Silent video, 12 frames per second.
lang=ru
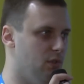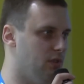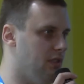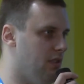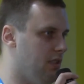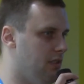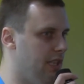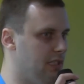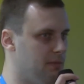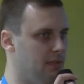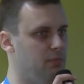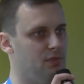работать над
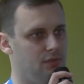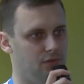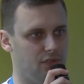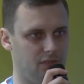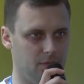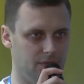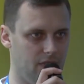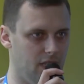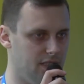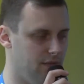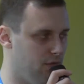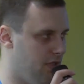рядом сопутствующих
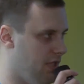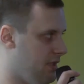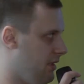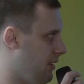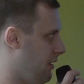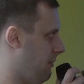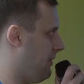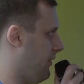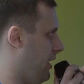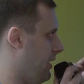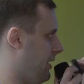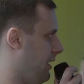спецификаций. Вот есть отдельная
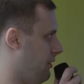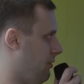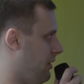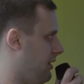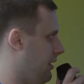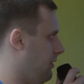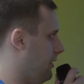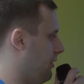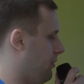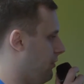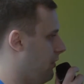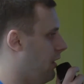спецификация, которая сделает
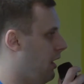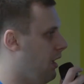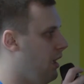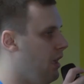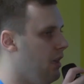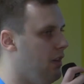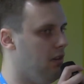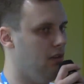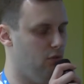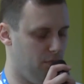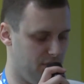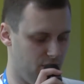такую
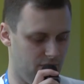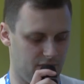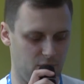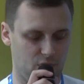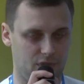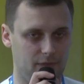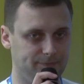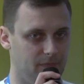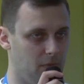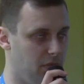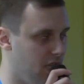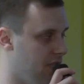опцию возможной.
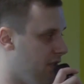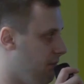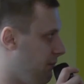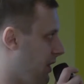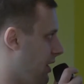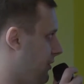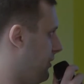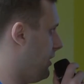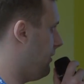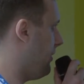Пока, же, пока что это